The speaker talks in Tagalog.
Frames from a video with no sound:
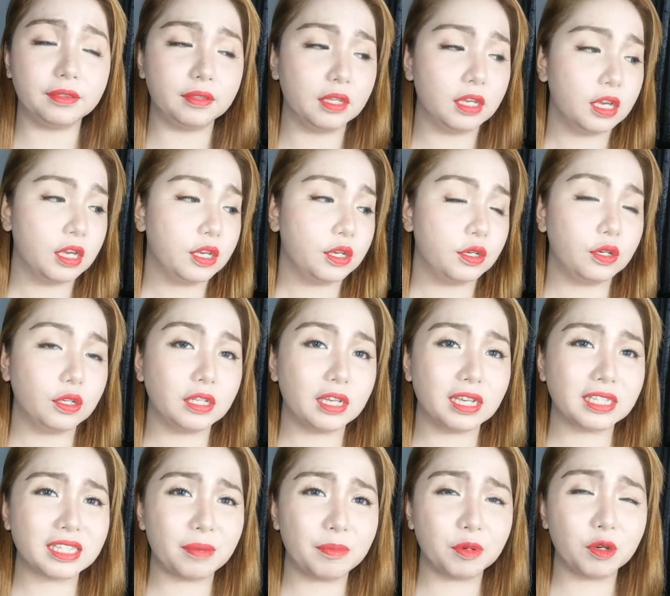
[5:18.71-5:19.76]
And
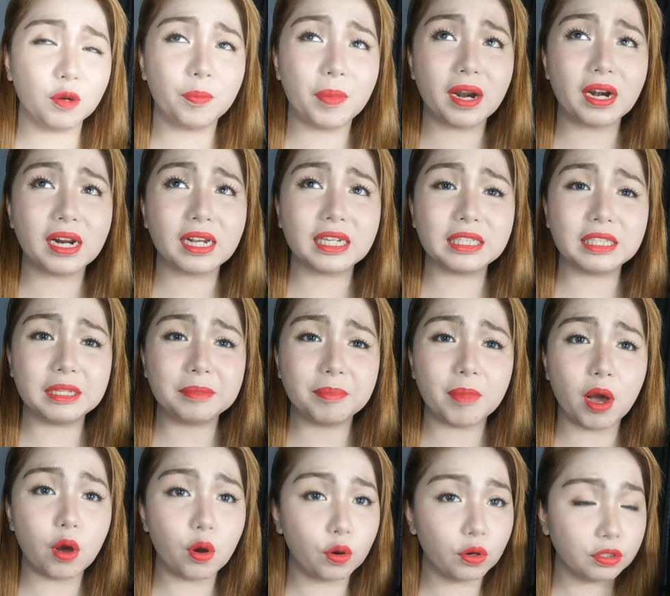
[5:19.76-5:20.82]
yun nga, sabi ko parang
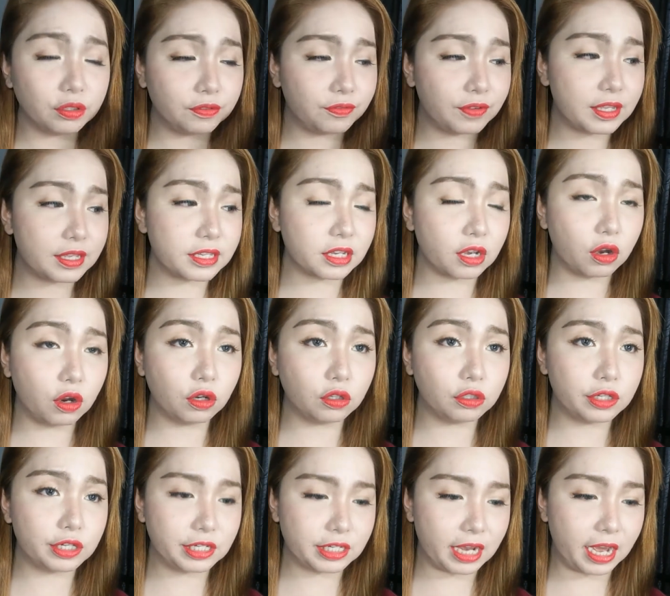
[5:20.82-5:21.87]
hindi pa ako convinced sa
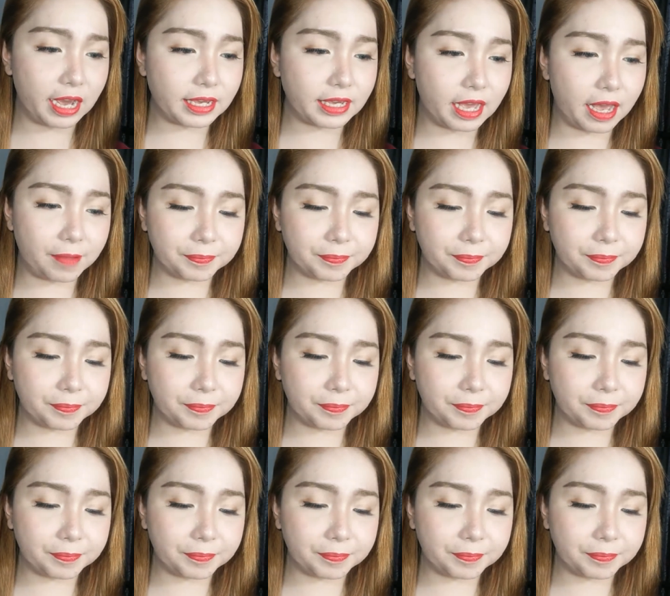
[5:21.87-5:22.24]
color niya.